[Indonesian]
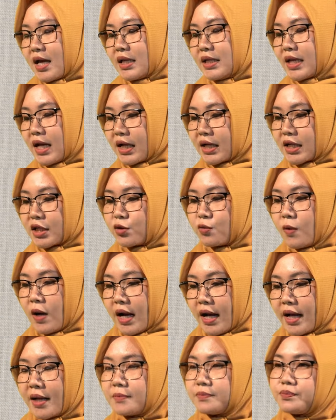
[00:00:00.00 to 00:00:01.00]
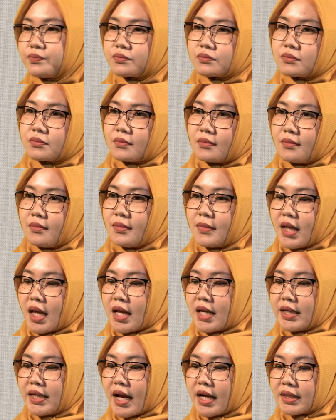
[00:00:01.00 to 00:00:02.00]
Yang kedua,
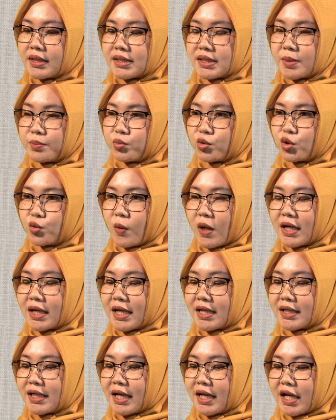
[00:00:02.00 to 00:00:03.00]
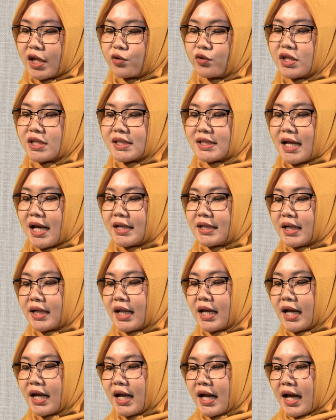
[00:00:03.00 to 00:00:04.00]
yang disebut warga negara Indonesia
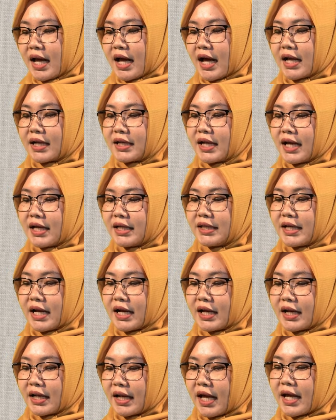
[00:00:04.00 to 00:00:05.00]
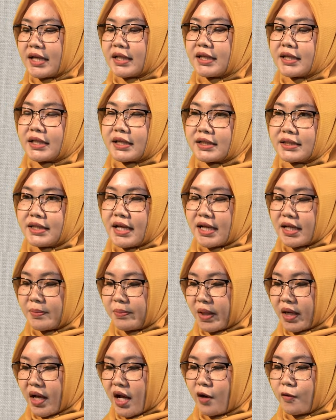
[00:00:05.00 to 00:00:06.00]
adalah anak yang lahir dari
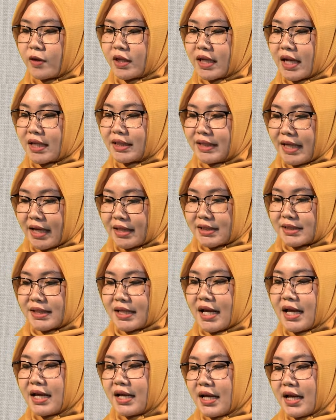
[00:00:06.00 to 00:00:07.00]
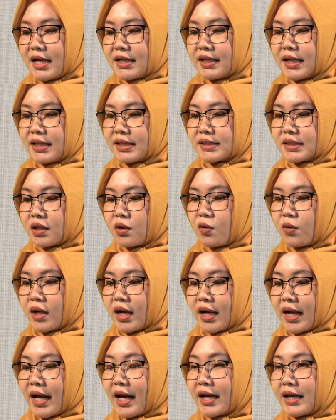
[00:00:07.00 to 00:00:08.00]
perkawinan yang sah dari
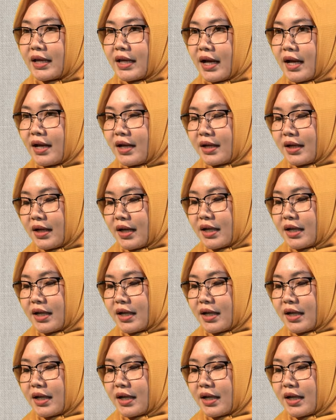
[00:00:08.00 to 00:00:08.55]
seorang ayah